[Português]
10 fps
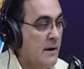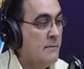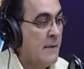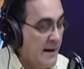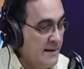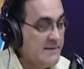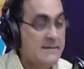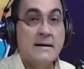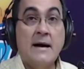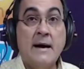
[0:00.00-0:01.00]

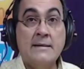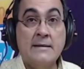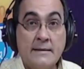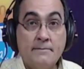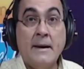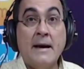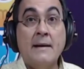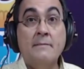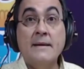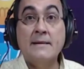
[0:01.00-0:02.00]
Mas a de
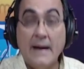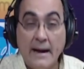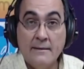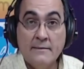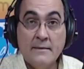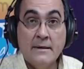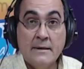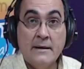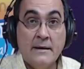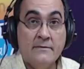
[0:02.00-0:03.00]
parlamentar.
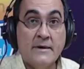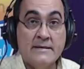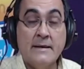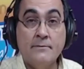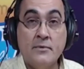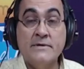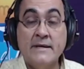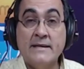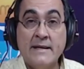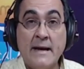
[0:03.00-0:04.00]
Ele vai se
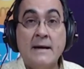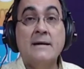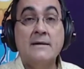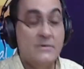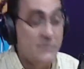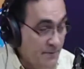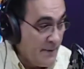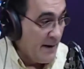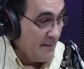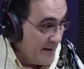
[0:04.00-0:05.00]
aposentar do
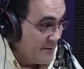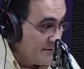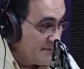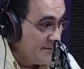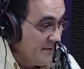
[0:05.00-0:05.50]
parlamento.